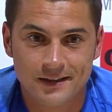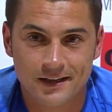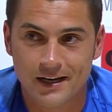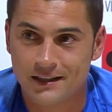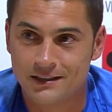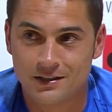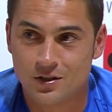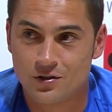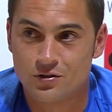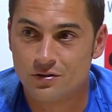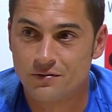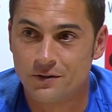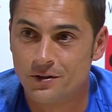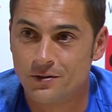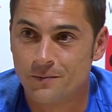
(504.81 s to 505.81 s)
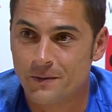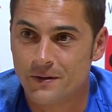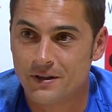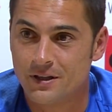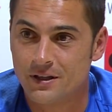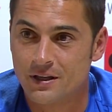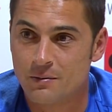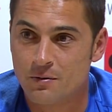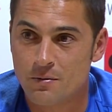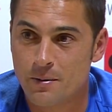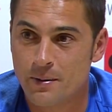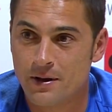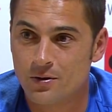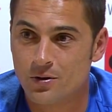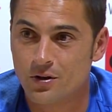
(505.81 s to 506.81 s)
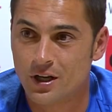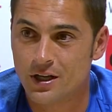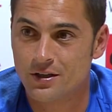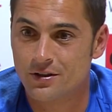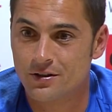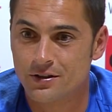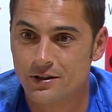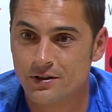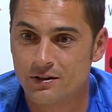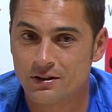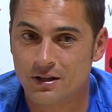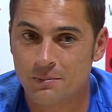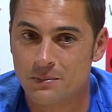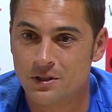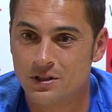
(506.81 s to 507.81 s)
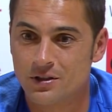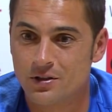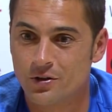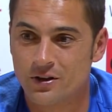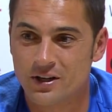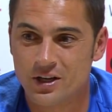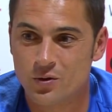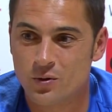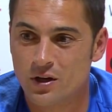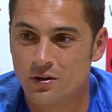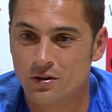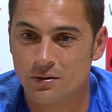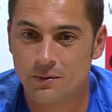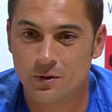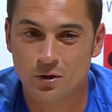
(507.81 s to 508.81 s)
la gente se enchufó y hemos vibrado con ellos y no han transmitido y nos han ayudado en